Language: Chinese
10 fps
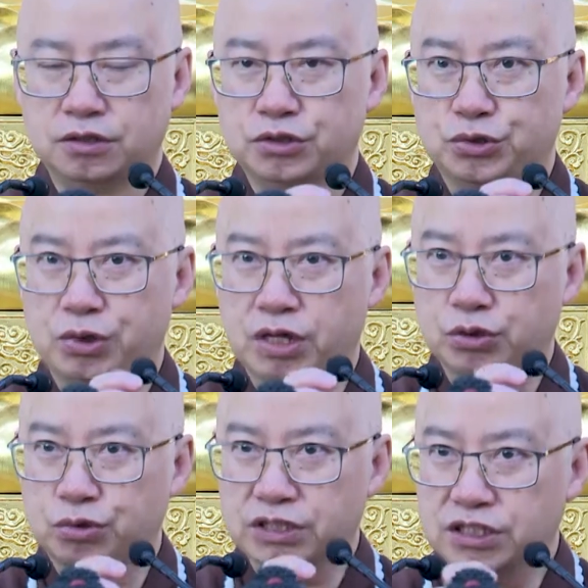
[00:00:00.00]
选
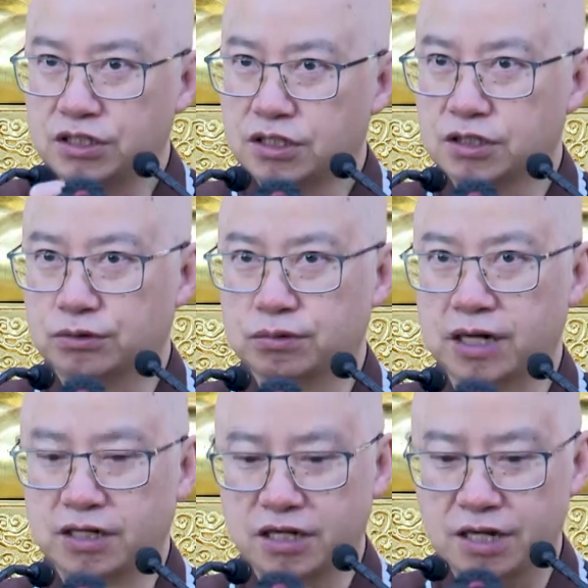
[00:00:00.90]
出一册出
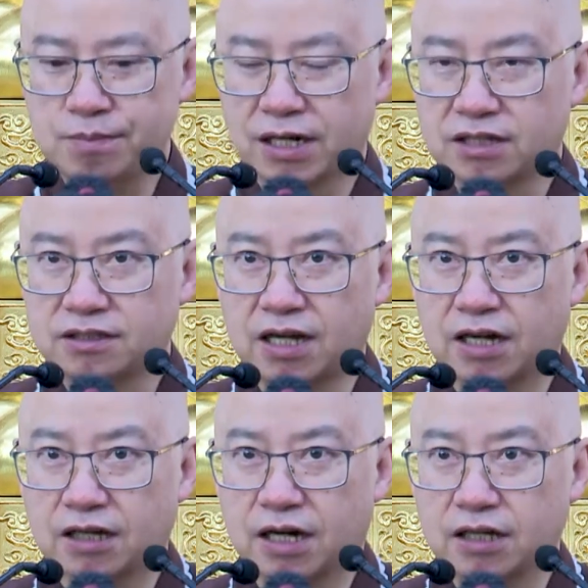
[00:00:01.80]
来，您把它展
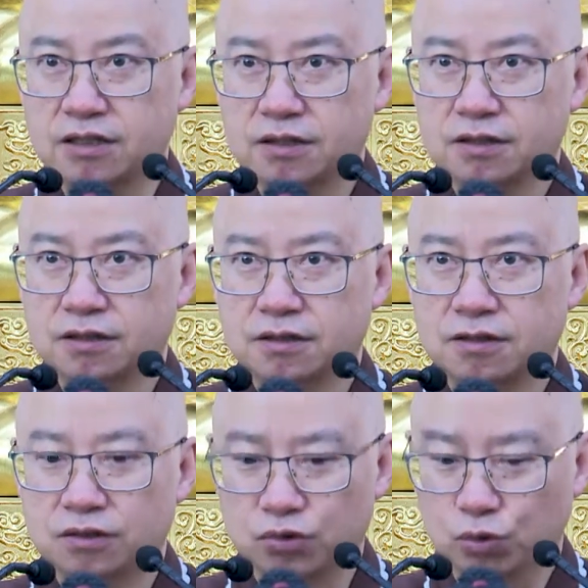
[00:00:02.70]
开
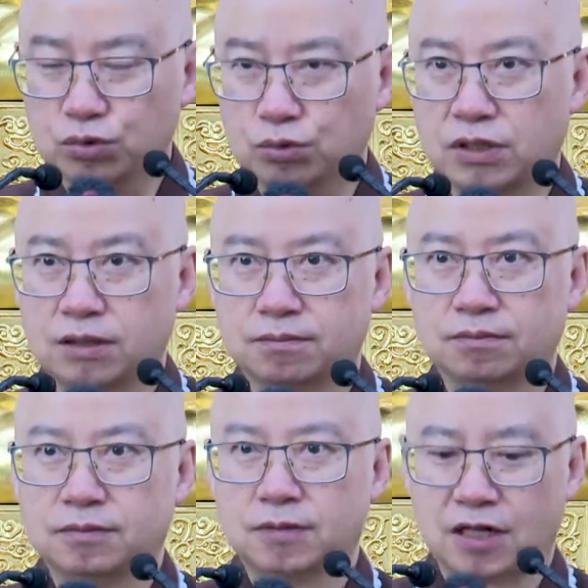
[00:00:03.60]
读读看，
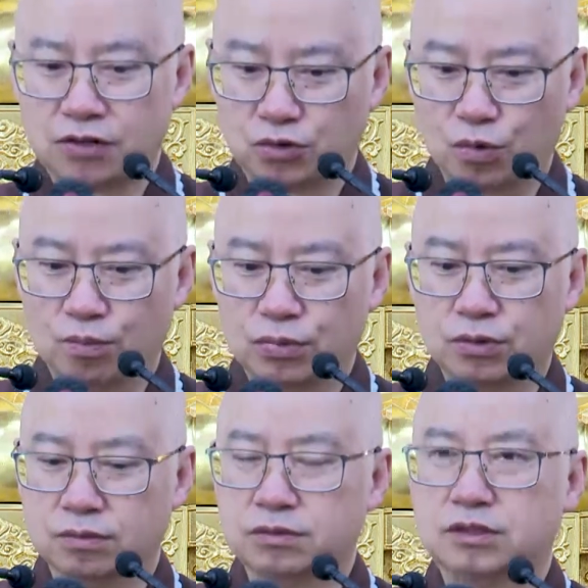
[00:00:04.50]
看懂不
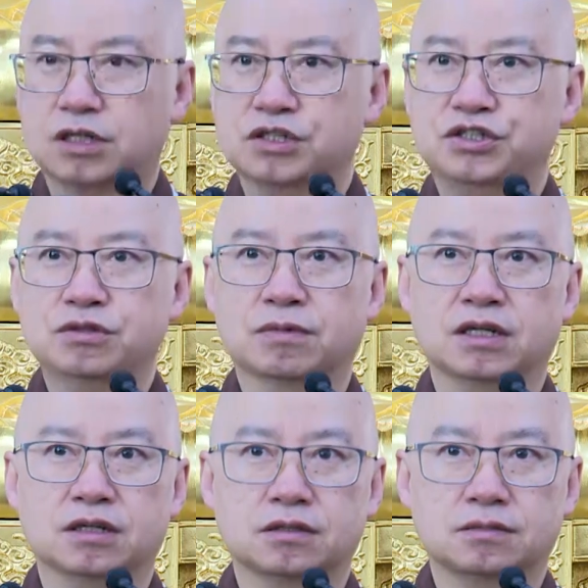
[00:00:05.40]
懂这个经文的
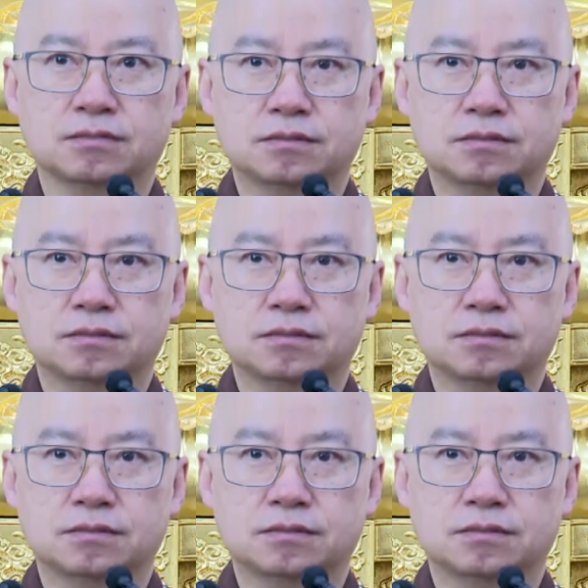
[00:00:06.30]
意思？